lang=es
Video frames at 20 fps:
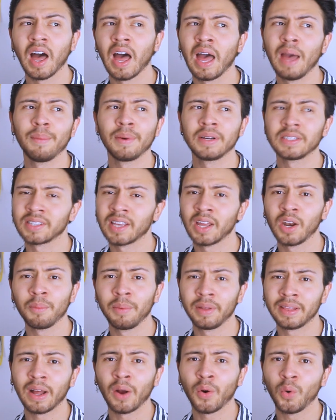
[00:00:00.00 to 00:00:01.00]
Además, qué
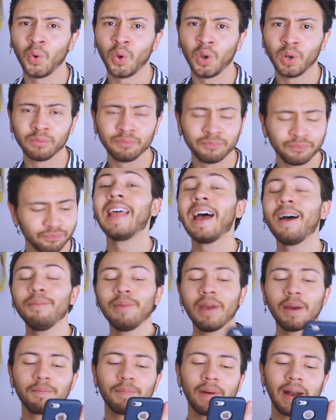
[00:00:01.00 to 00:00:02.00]
nombre tan cool.
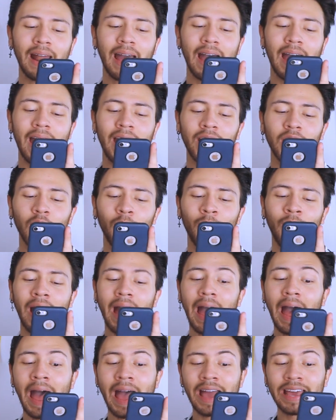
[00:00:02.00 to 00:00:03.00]
También para
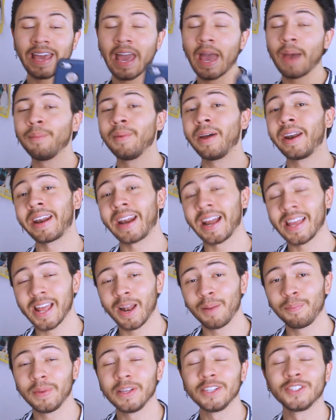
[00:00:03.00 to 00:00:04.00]
arroba I am
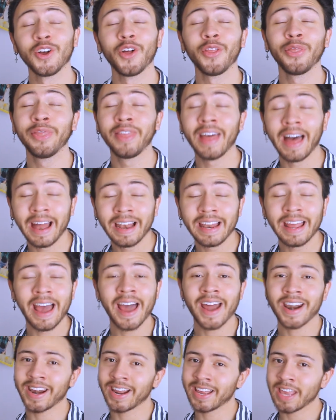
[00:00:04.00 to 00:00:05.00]
raya al piso,
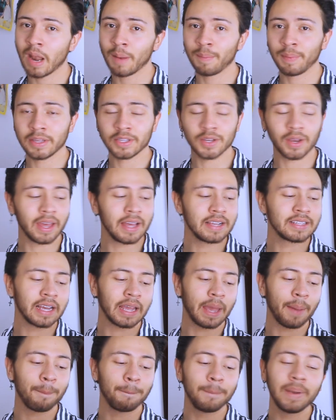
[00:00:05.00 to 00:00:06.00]
Dalia raya al piso, que
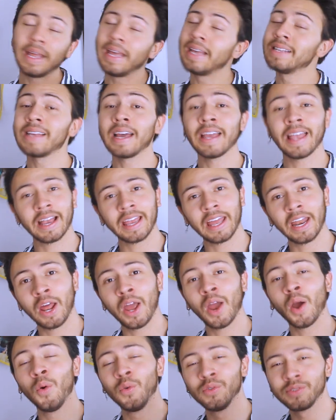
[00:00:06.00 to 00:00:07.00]
dice que please, ella
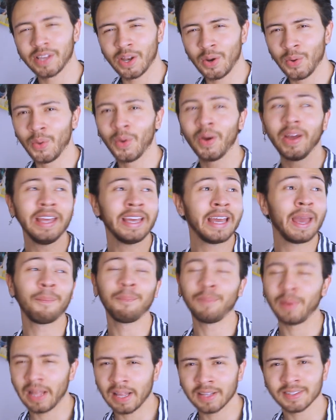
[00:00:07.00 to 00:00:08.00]
quiere un saludo y que
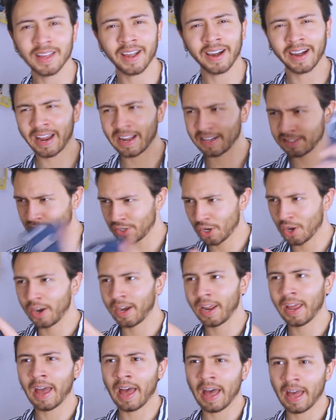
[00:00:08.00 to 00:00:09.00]
please
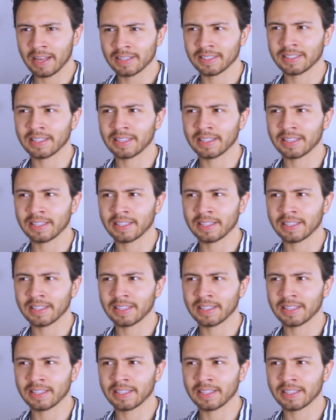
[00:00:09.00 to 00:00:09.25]
reaccione a